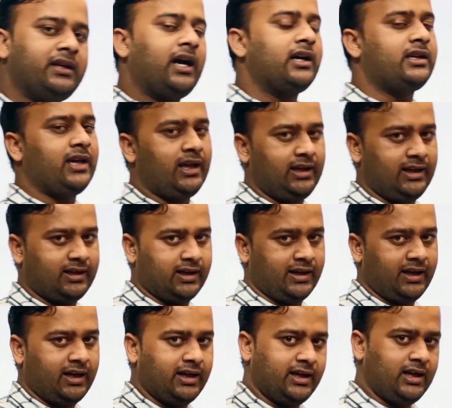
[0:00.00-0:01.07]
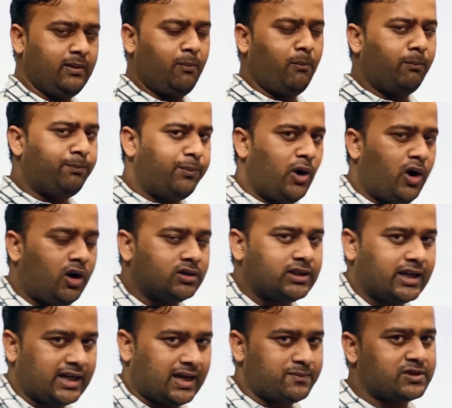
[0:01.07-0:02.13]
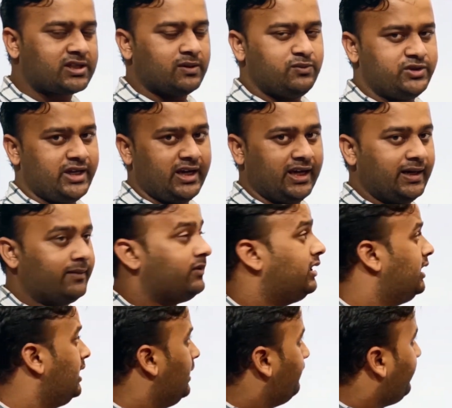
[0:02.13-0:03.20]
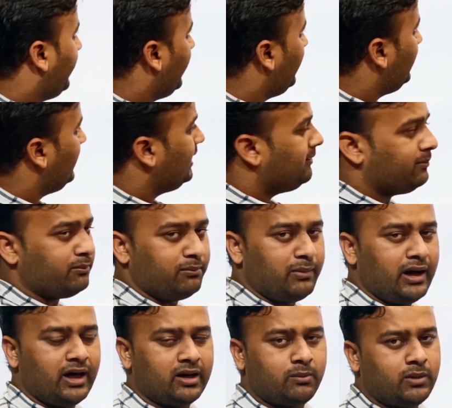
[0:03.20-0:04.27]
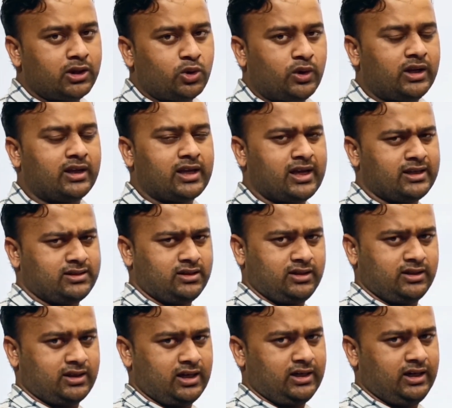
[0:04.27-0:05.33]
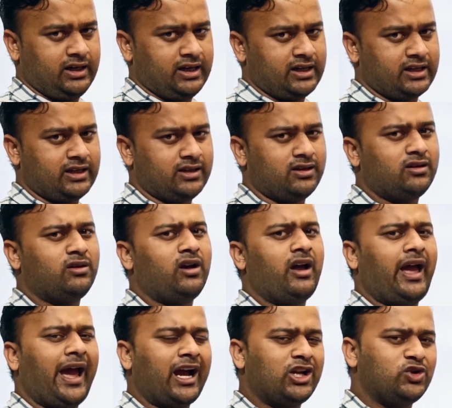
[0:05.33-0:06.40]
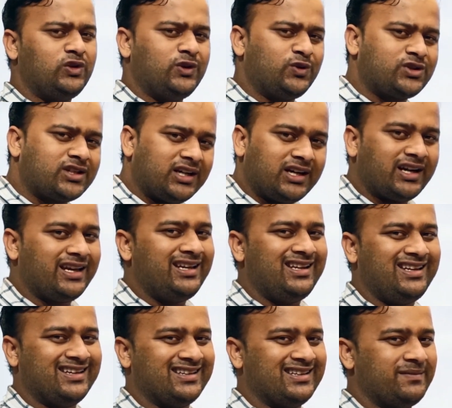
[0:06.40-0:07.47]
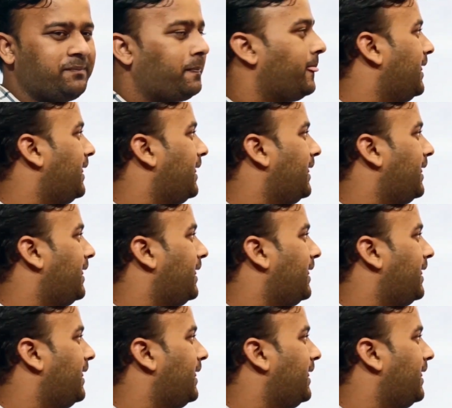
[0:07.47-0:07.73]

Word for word: क्या क्या लिखना है बहुत आराम से समझिएगा पहले बार में थोड़ा लगेगा सर इतना करना है क्या एक्चुअली कुछ करना ही नहीं है